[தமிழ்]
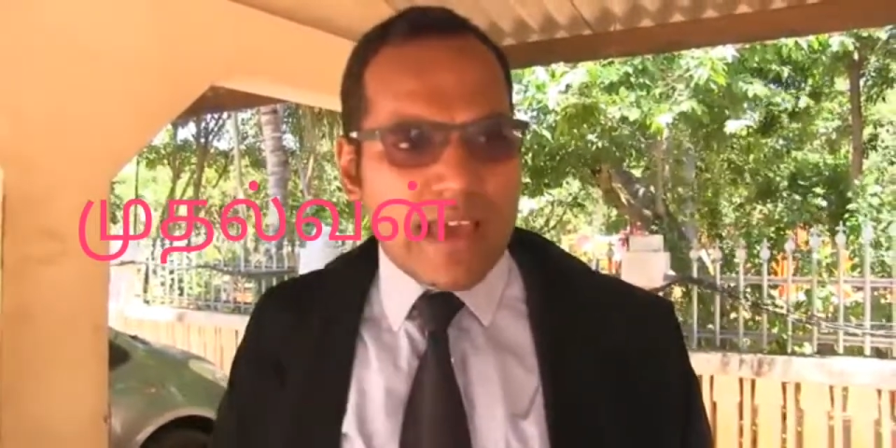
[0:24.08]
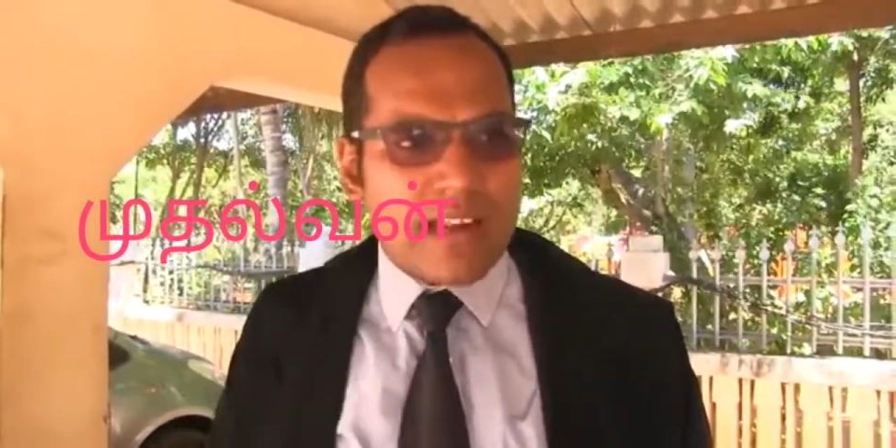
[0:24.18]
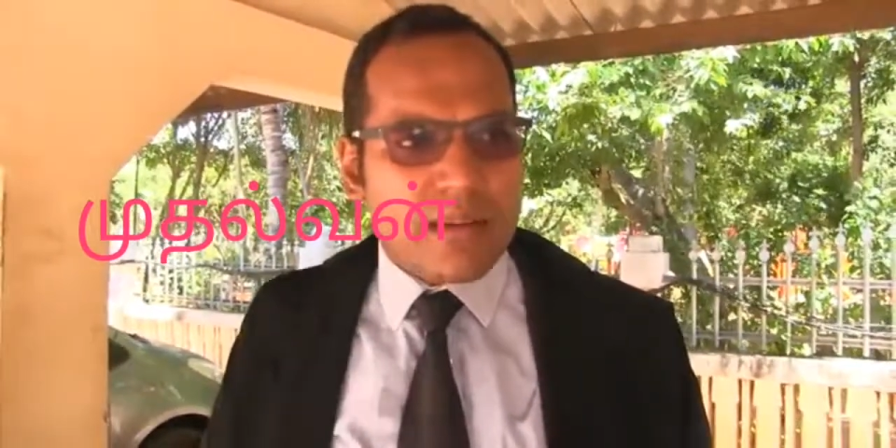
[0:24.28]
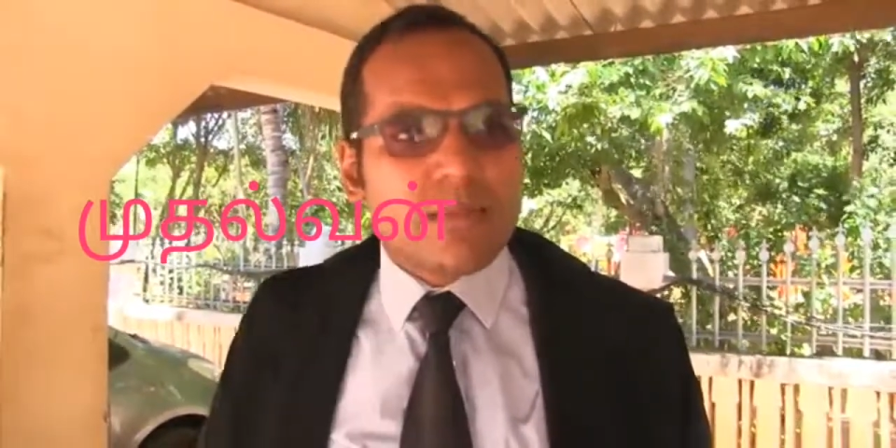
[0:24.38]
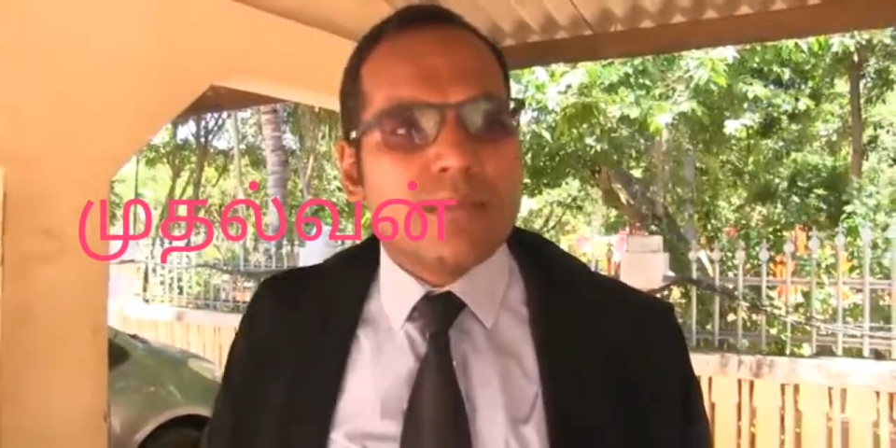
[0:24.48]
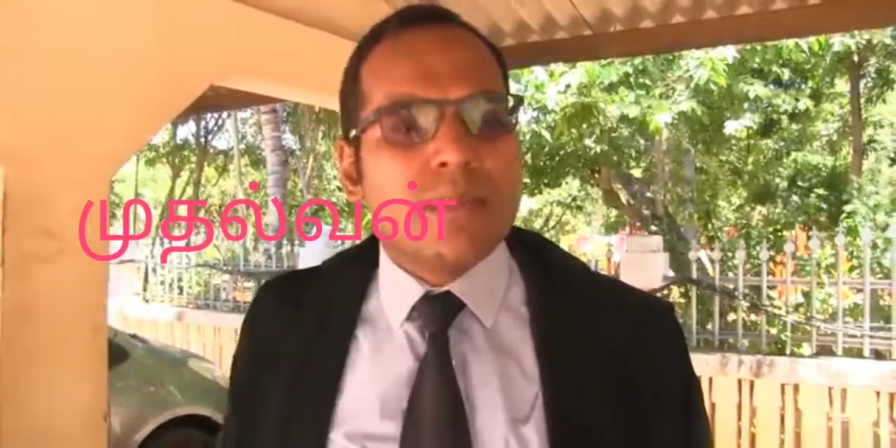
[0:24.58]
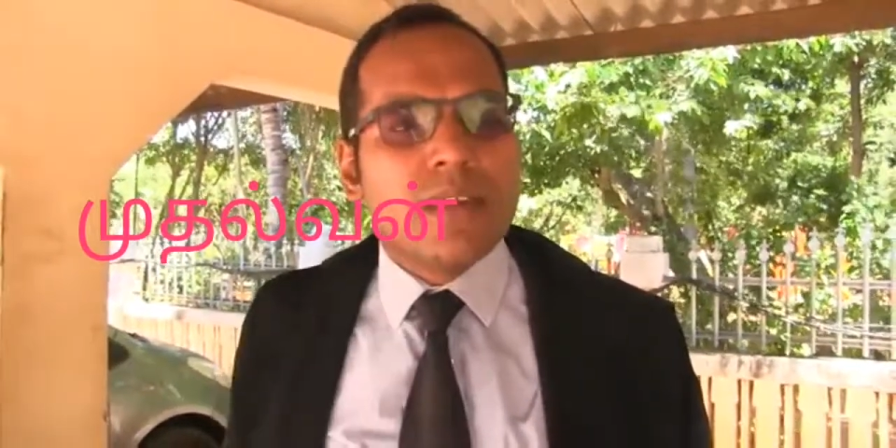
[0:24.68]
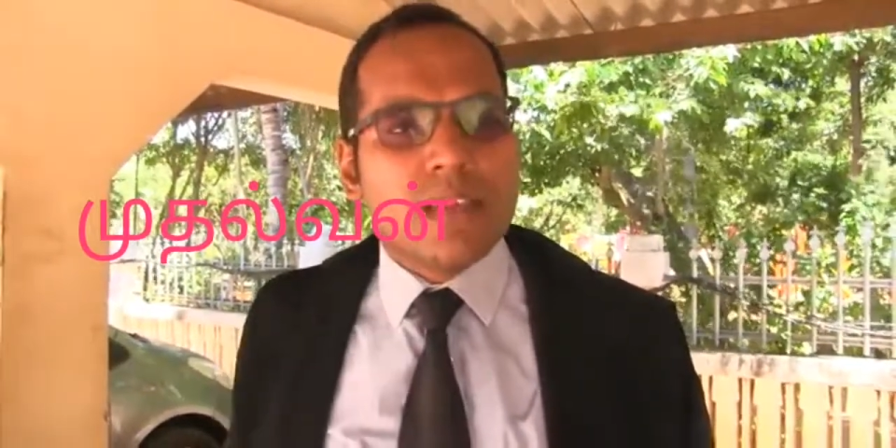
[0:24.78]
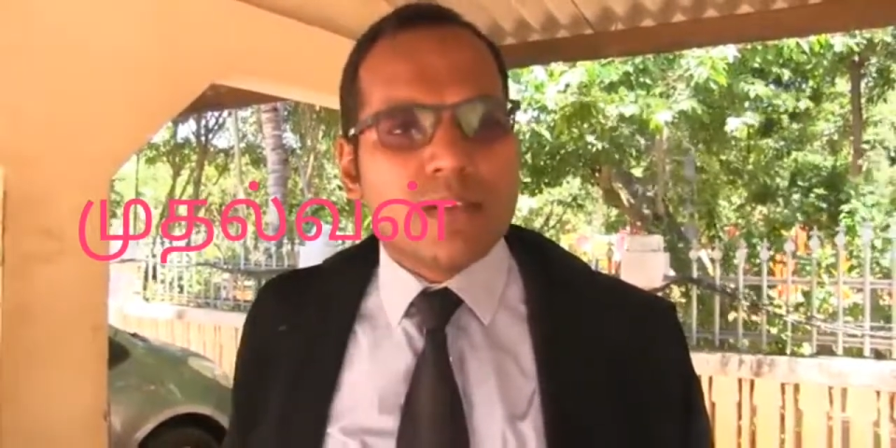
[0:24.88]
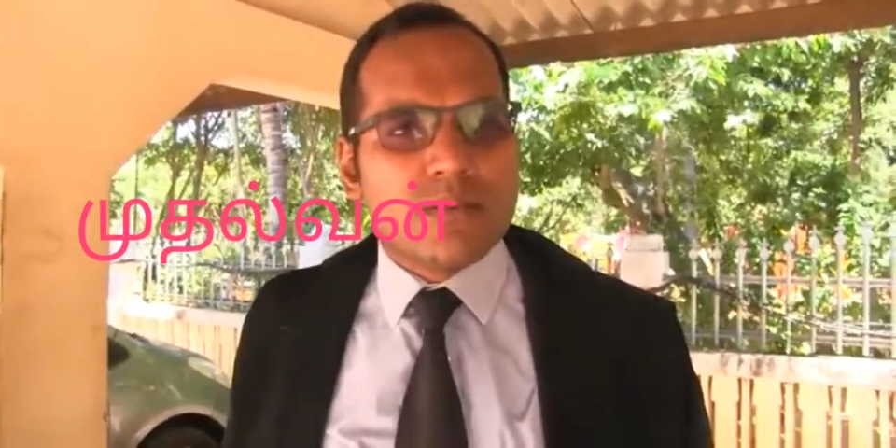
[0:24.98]
காரணம்
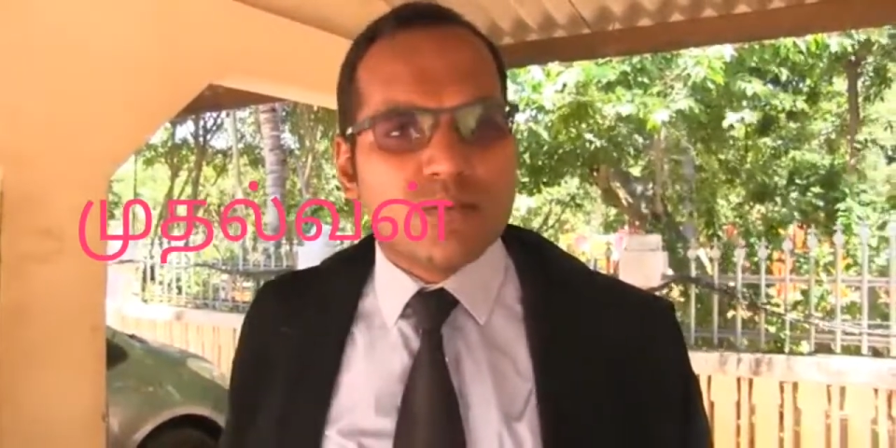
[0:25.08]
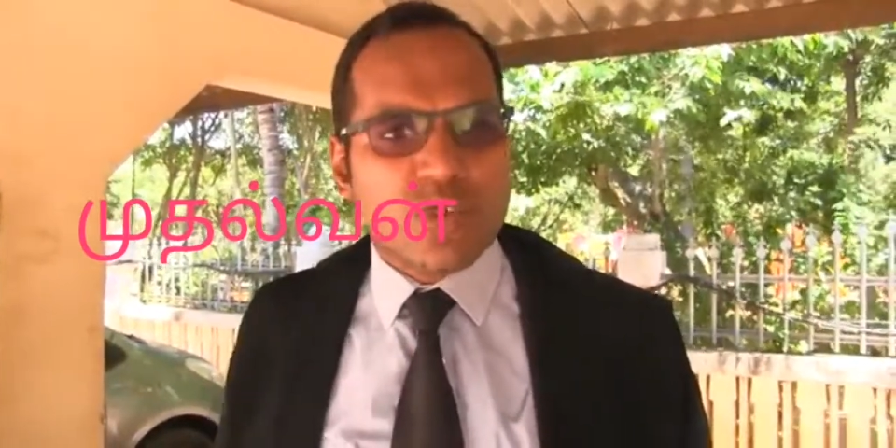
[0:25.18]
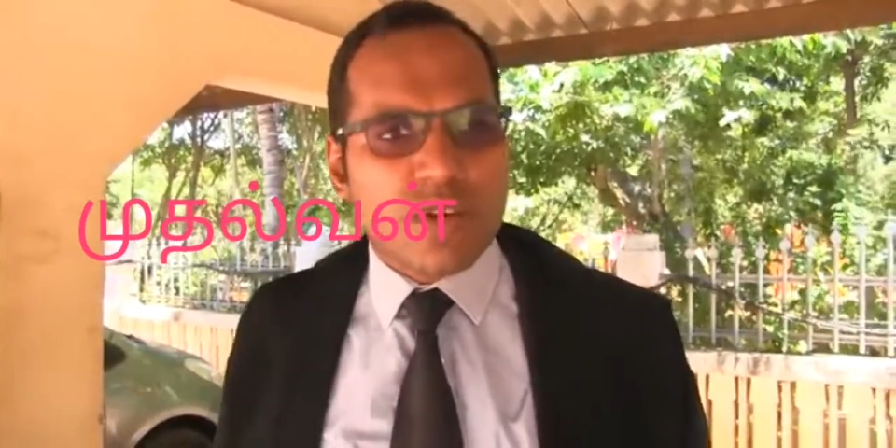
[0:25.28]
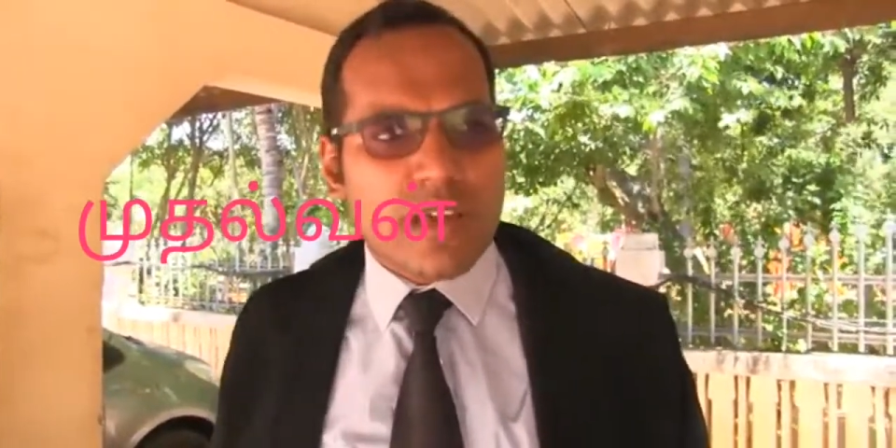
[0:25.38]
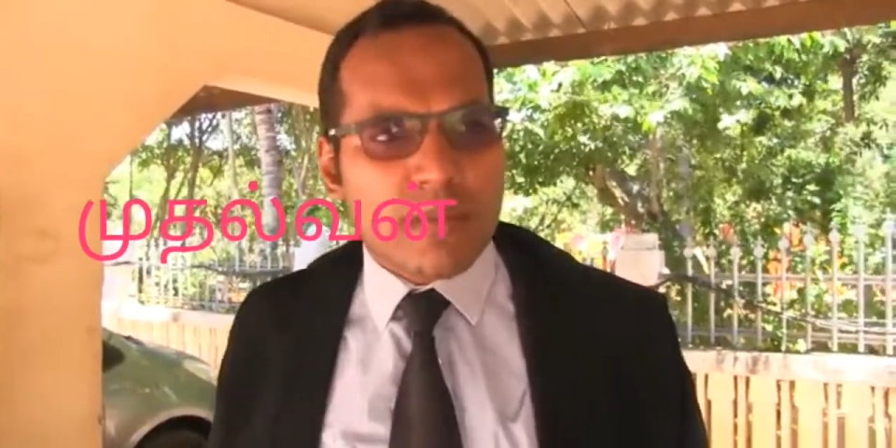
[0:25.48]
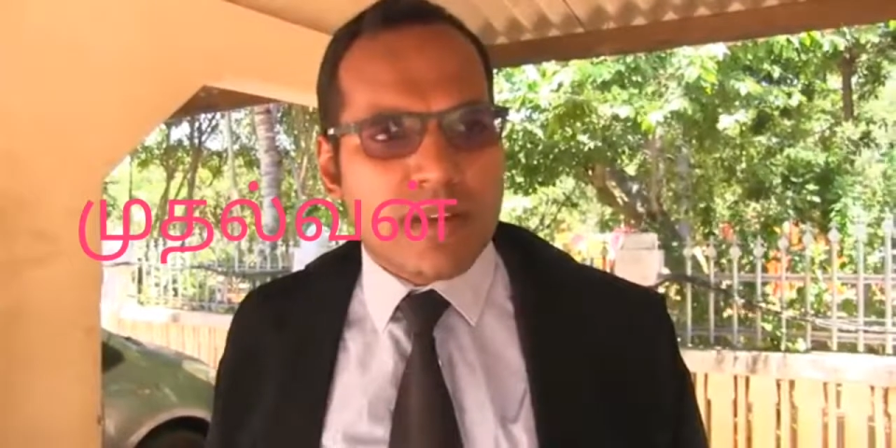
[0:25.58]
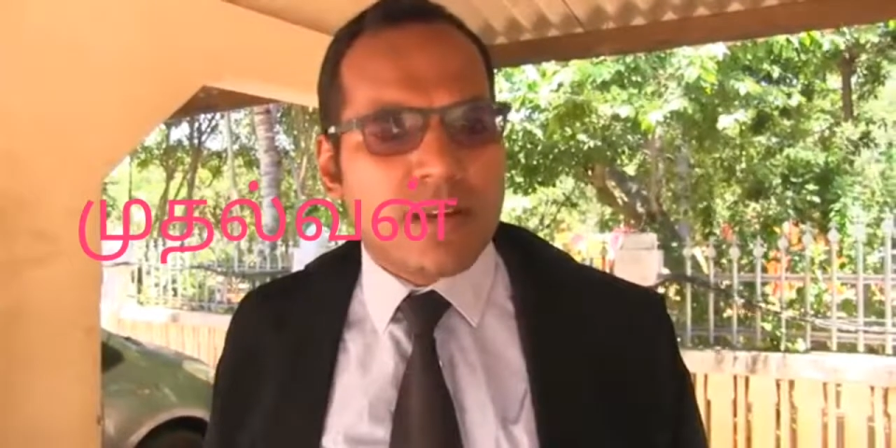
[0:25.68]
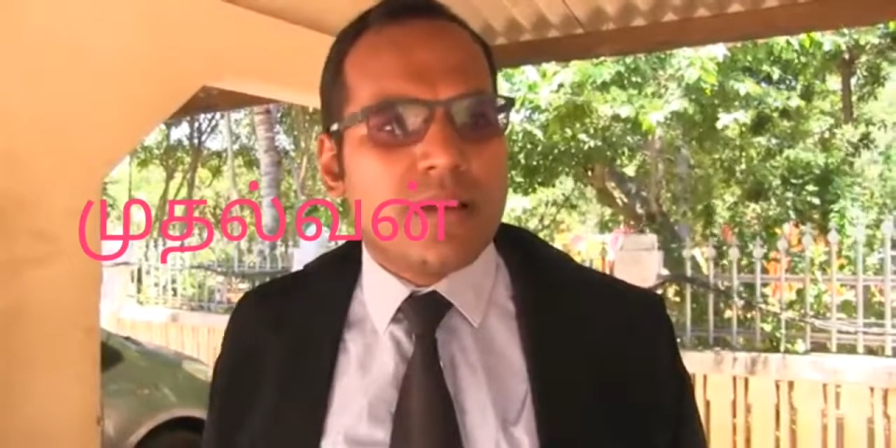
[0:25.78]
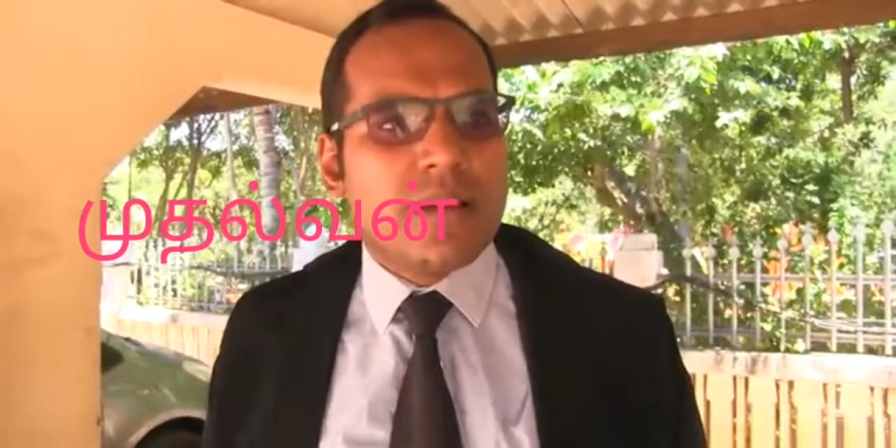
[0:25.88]
எதுவும் சொல்லாமல்